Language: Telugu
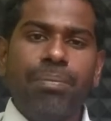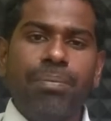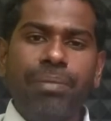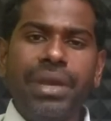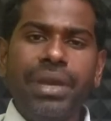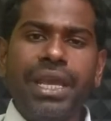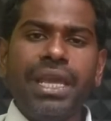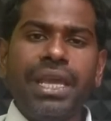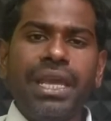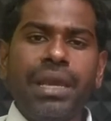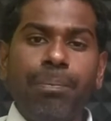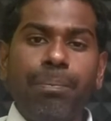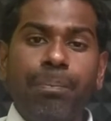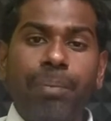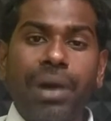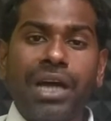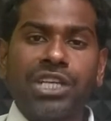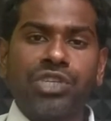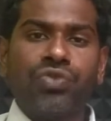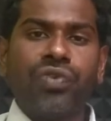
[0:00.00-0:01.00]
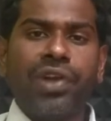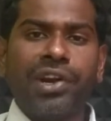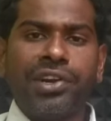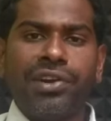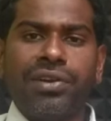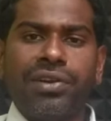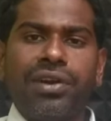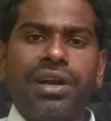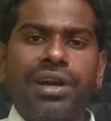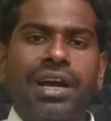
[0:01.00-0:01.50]
మీ
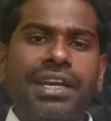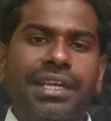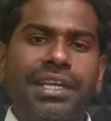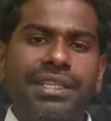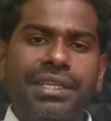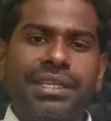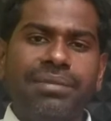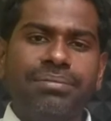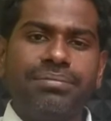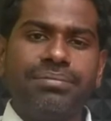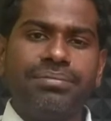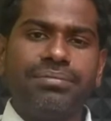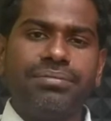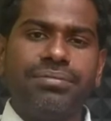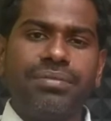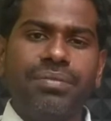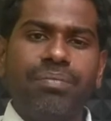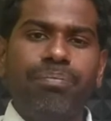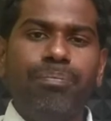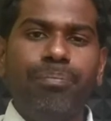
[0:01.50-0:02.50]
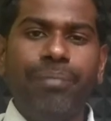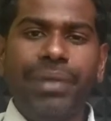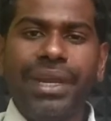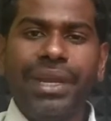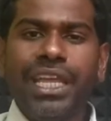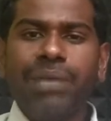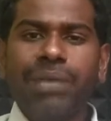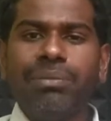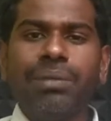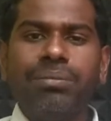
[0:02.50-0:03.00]
పాస్వర్డ్ అనేది
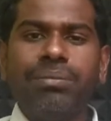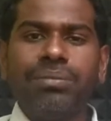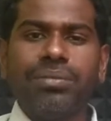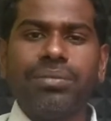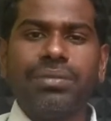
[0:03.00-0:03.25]
మినిమం